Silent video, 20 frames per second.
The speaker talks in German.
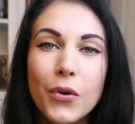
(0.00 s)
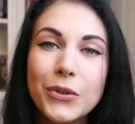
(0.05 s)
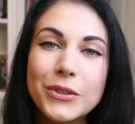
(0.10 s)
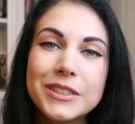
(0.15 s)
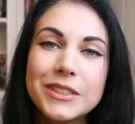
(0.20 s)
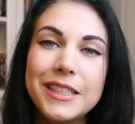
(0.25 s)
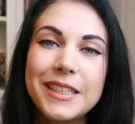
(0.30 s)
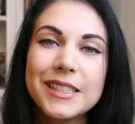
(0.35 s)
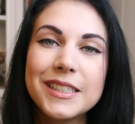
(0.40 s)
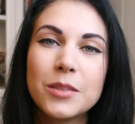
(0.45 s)

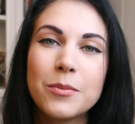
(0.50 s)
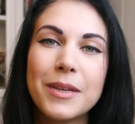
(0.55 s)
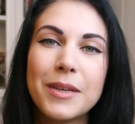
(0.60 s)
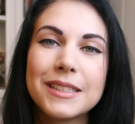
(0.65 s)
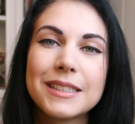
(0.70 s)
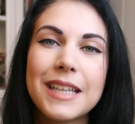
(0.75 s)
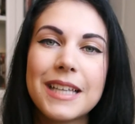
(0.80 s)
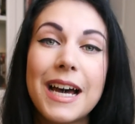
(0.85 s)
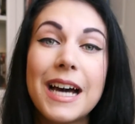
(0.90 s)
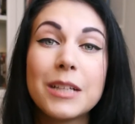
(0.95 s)
und diese
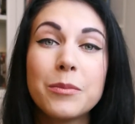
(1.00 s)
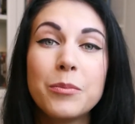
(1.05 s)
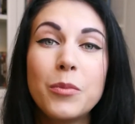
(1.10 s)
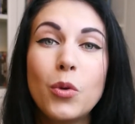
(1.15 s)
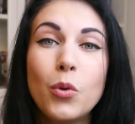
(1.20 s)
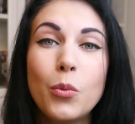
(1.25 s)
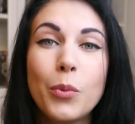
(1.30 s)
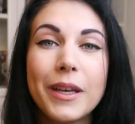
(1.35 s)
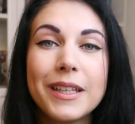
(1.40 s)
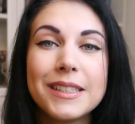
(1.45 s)
Maske hat
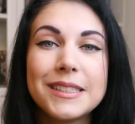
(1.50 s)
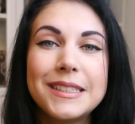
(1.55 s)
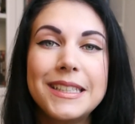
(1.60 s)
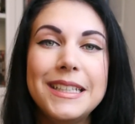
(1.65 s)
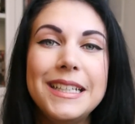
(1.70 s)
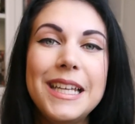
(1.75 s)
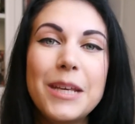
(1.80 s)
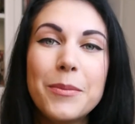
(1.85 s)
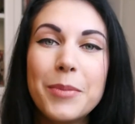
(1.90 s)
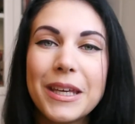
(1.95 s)
mir übrigens
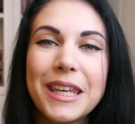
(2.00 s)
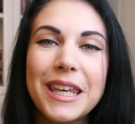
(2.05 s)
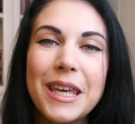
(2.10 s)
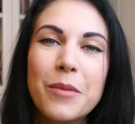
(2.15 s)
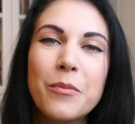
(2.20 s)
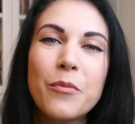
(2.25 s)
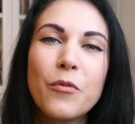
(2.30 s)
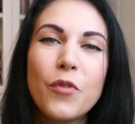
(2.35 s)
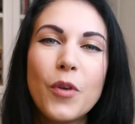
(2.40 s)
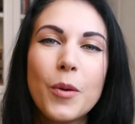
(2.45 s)
die liebe
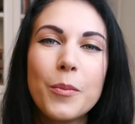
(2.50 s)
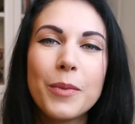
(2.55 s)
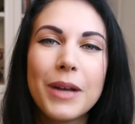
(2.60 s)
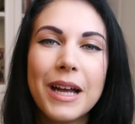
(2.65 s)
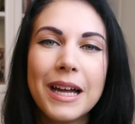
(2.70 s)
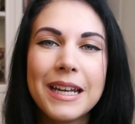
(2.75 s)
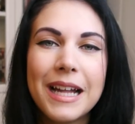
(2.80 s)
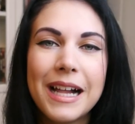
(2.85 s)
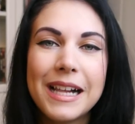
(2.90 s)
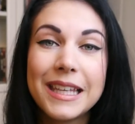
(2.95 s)
Kim vom
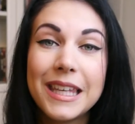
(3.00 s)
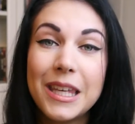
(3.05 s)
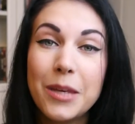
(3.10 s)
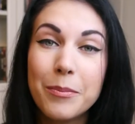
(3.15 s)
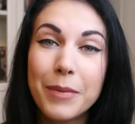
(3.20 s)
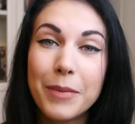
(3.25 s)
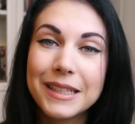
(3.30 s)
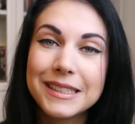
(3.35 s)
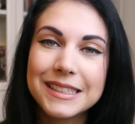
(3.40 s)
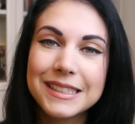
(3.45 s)
Kanal
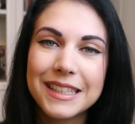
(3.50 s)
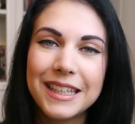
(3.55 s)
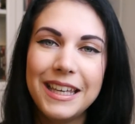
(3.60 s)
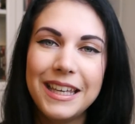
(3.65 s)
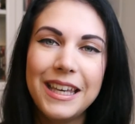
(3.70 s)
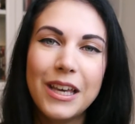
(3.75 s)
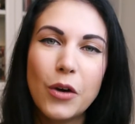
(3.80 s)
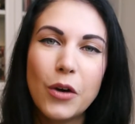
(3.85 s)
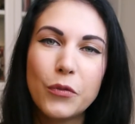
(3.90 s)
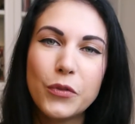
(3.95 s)
Kimanski
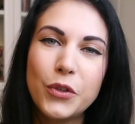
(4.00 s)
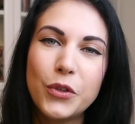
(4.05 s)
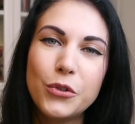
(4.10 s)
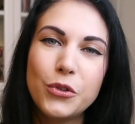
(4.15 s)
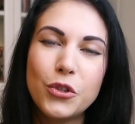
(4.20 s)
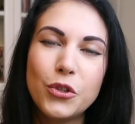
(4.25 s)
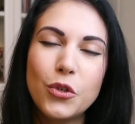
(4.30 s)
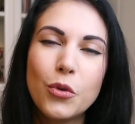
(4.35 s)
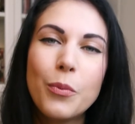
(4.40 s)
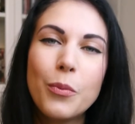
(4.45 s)
hier auf
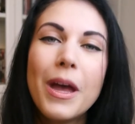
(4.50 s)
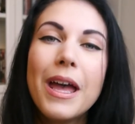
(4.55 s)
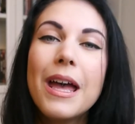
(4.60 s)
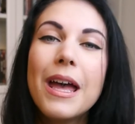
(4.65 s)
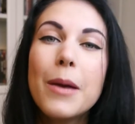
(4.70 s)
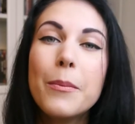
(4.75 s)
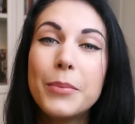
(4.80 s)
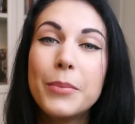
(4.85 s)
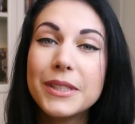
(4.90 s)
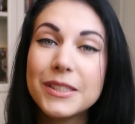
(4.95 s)
YouTube
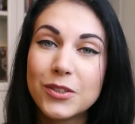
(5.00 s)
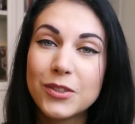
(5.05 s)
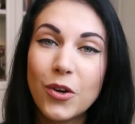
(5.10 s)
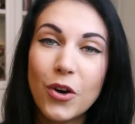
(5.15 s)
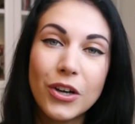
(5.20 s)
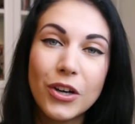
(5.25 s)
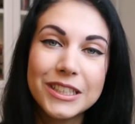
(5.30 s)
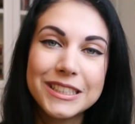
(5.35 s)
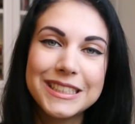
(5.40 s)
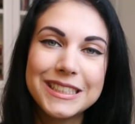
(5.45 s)

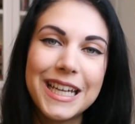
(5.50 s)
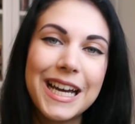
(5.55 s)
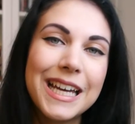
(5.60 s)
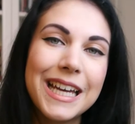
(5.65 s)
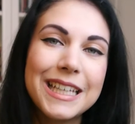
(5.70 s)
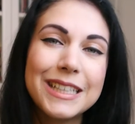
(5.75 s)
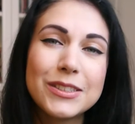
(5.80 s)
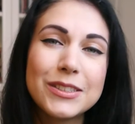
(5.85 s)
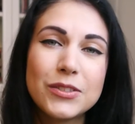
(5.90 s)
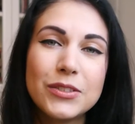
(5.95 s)
besorgt,
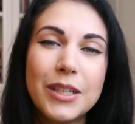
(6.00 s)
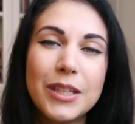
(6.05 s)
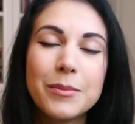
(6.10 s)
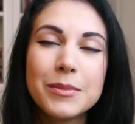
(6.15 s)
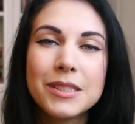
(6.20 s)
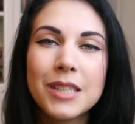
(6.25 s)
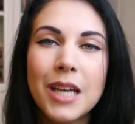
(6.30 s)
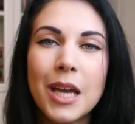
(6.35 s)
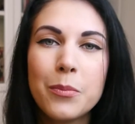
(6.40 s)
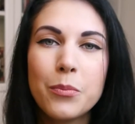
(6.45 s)
da ich zu
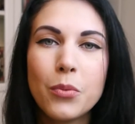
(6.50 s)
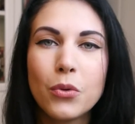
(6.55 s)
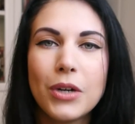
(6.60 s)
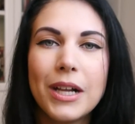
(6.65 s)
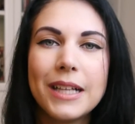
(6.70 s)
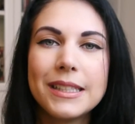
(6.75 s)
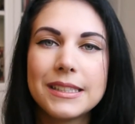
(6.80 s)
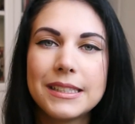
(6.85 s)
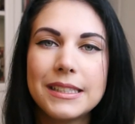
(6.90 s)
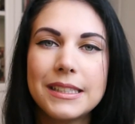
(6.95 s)
dem Zeitpunkt,
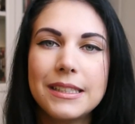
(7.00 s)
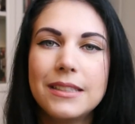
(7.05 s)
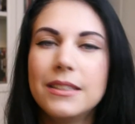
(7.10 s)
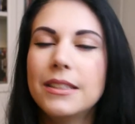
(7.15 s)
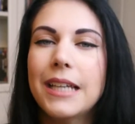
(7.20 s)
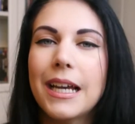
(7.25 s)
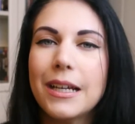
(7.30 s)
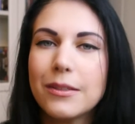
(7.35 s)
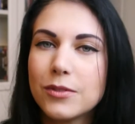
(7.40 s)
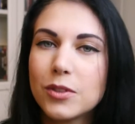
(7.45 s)
als sie
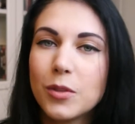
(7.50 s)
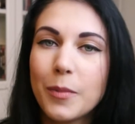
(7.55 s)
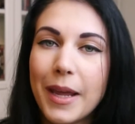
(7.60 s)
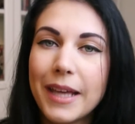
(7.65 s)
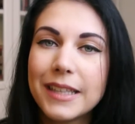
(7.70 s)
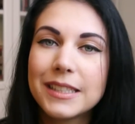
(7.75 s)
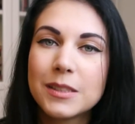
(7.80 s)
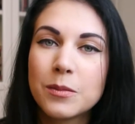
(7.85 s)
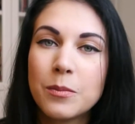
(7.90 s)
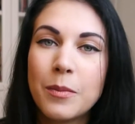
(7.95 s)
ja zum
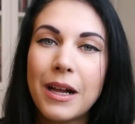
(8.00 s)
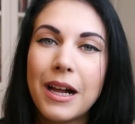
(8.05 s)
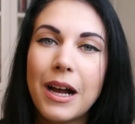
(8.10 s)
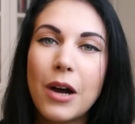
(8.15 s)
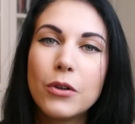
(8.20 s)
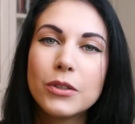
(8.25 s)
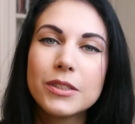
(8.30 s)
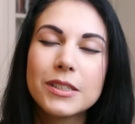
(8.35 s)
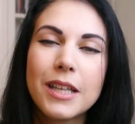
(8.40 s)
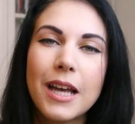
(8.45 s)
ersten Mal
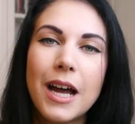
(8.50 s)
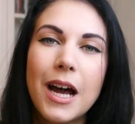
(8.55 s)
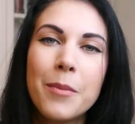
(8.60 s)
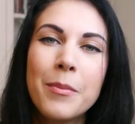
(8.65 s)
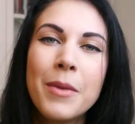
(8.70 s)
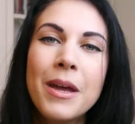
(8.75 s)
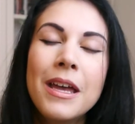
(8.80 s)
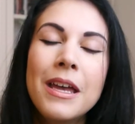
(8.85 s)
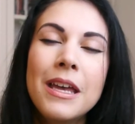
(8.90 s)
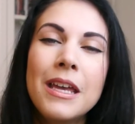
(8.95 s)

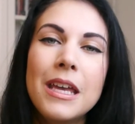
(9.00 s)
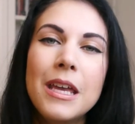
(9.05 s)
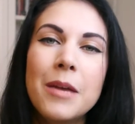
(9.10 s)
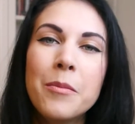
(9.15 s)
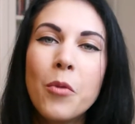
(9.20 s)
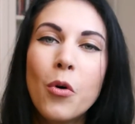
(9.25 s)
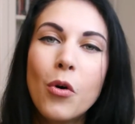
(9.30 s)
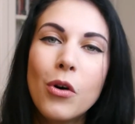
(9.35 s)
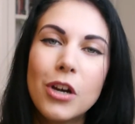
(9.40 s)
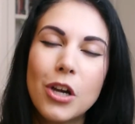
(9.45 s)
rauskam,
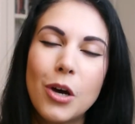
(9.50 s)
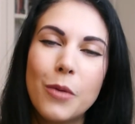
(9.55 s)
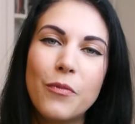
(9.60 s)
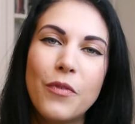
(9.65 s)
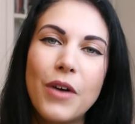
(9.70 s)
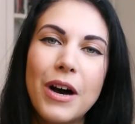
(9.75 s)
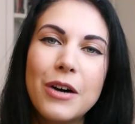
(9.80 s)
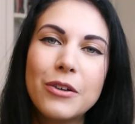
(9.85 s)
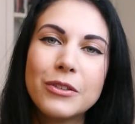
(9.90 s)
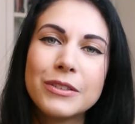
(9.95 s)
im
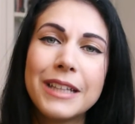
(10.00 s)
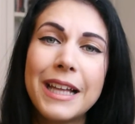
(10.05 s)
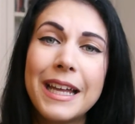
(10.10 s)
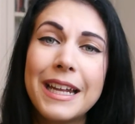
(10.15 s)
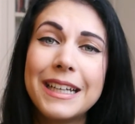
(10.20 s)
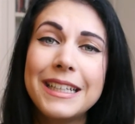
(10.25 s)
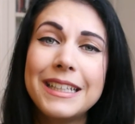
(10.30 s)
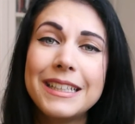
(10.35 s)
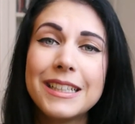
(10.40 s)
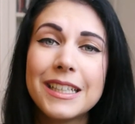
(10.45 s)
Urlaub war und
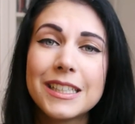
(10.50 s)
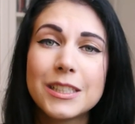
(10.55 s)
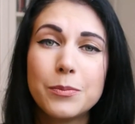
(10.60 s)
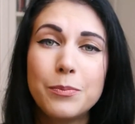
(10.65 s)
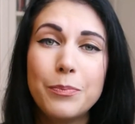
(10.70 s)
leider nicht das